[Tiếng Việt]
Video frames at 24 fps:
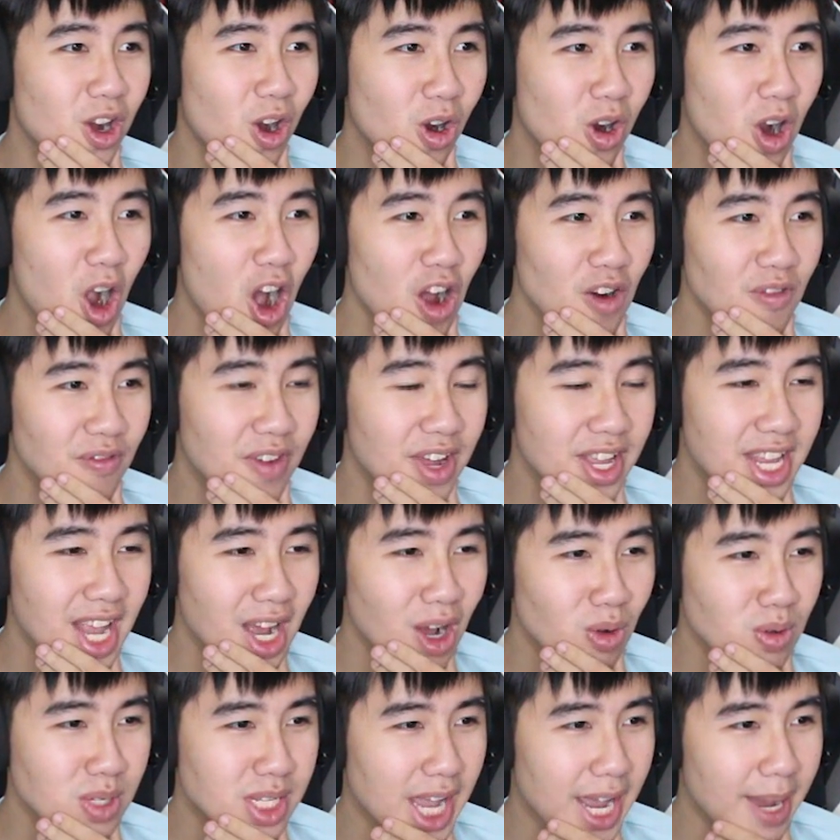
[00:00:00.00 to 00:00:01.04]
có con với
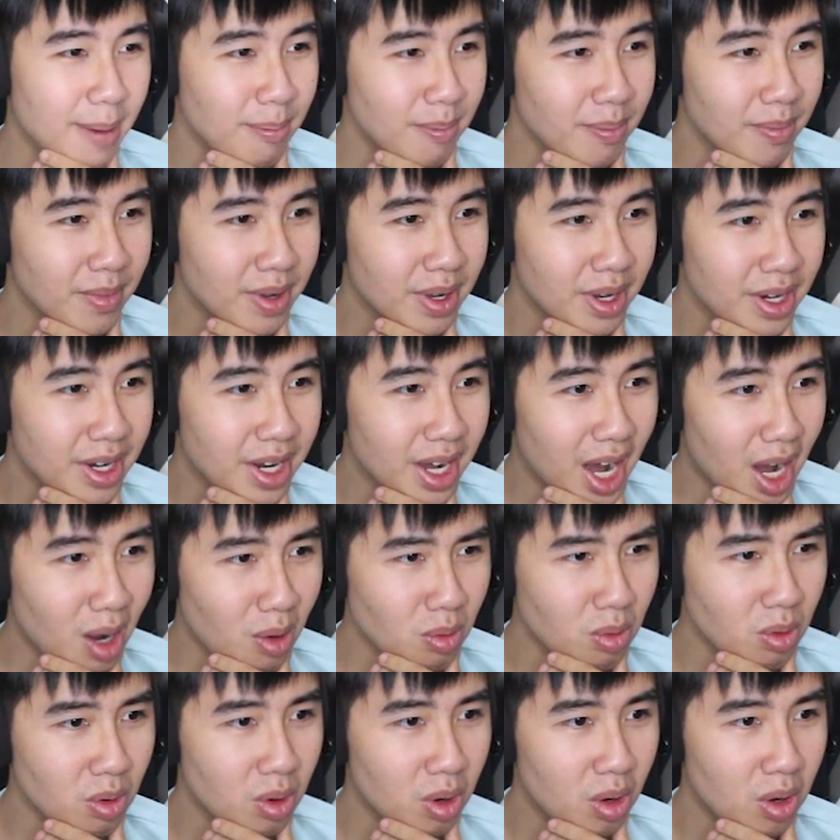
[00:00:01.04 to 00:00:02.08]
nhau xem được không
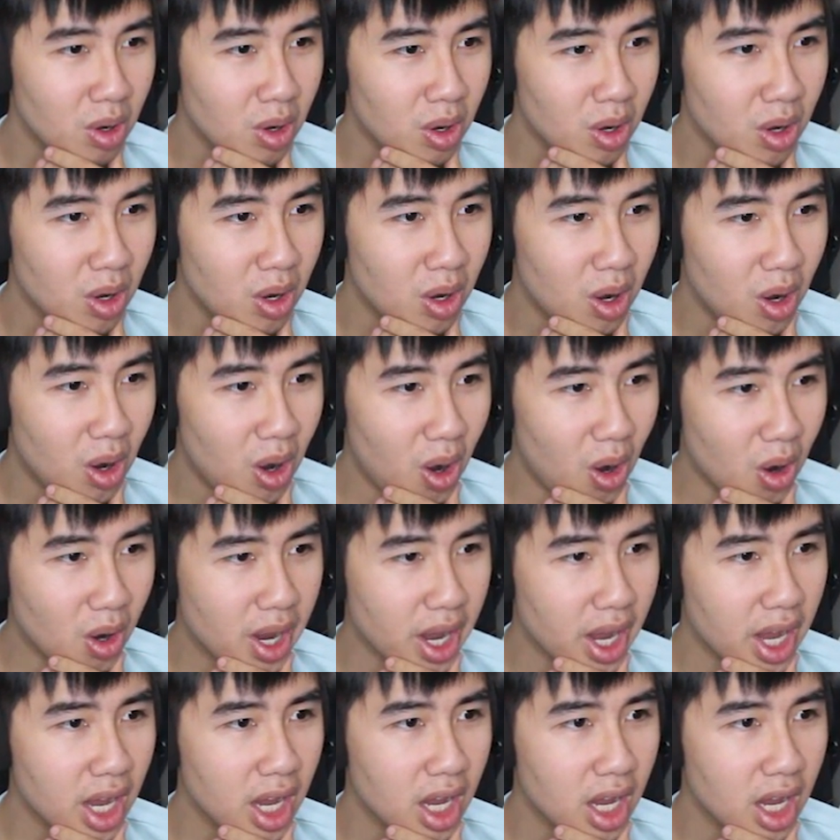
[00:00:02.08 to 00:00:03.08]
ok